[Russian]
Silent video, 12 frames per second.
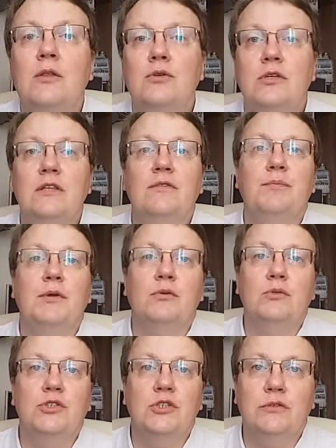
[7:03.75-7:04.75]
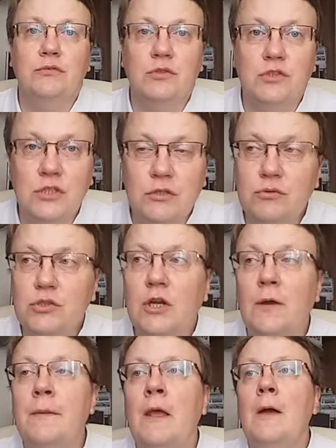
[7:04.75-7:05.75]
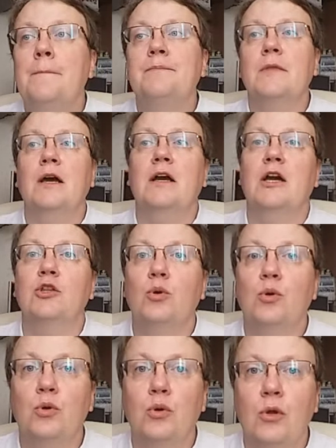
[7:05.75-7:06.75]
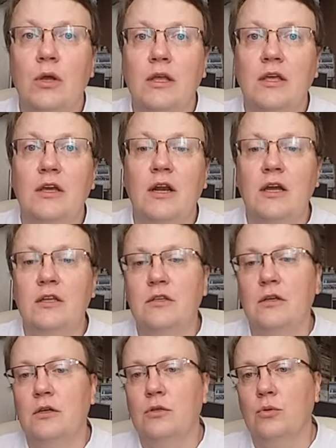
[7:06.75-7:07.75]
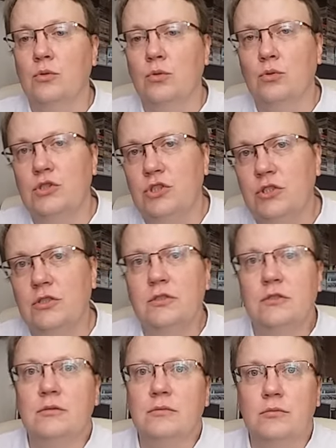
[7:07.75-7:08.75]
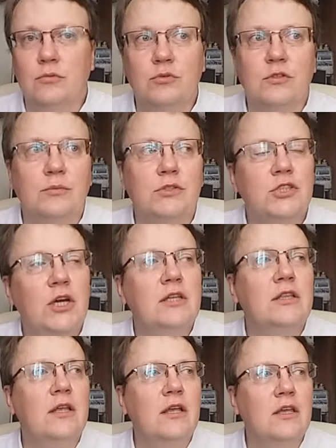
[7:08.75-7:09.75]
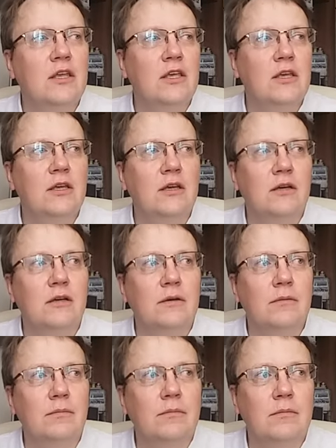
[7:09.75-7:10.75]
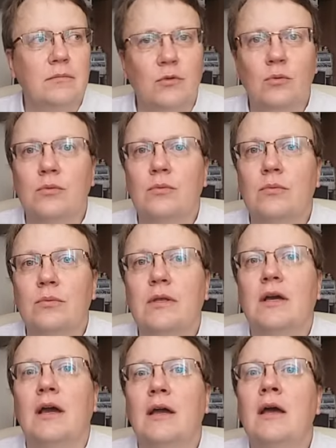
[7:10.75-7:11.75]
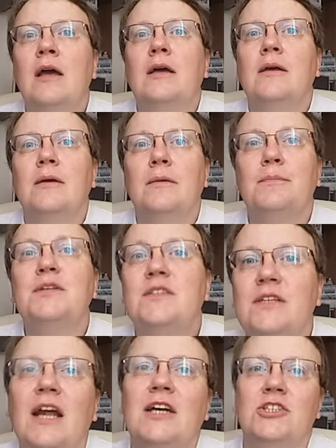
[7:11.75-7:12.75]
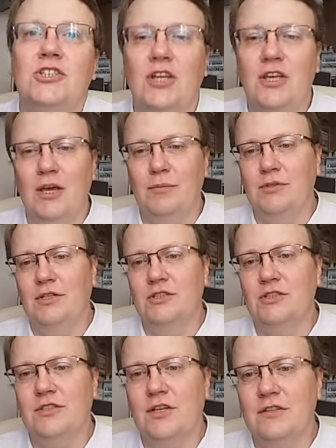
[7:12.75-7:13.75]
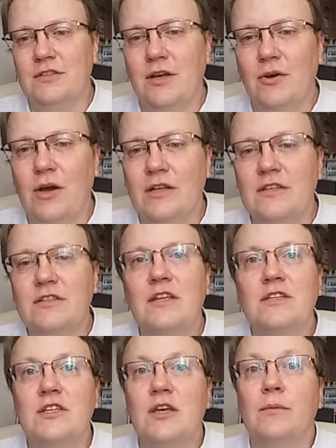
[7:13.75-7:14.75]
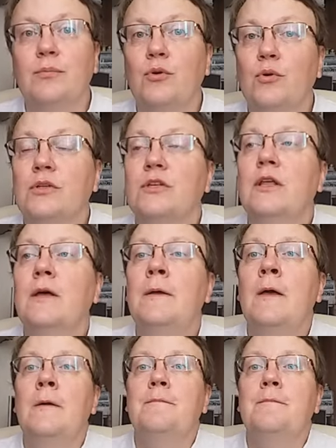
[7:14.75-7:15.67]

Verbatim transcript: То есть это в первую очередь вот девушка, э, которую э, играет э, тут очень ну, замечательная и ну, такая бесстрашная, я бы даже сказал, Анастасия Пронина,